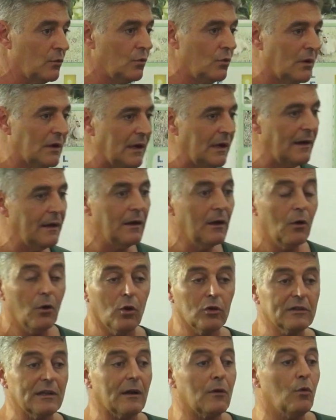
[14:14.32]
nunca.
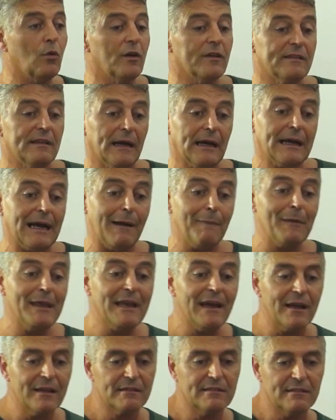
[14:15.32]
Outra coisa,
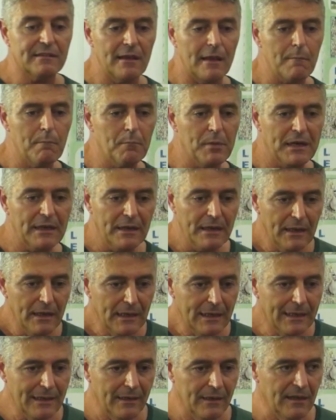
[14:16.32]
caminhar sempre
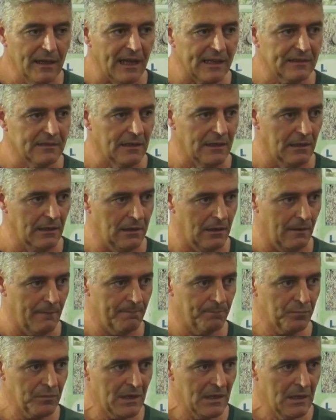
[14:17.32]
na trilha.
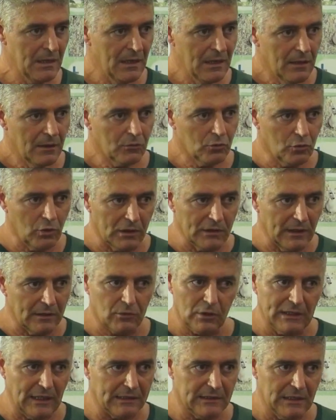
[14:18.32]
Toda,
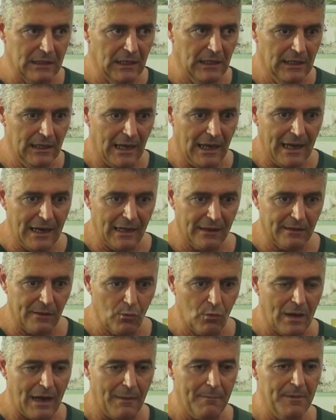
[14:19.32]
toda trilha, ela tem
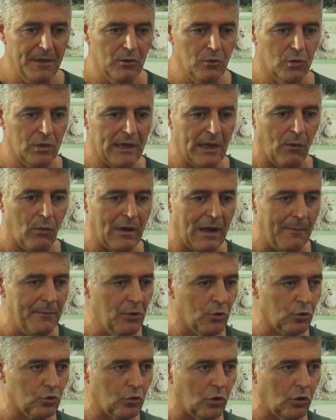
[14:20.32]
um caminho que é o caminho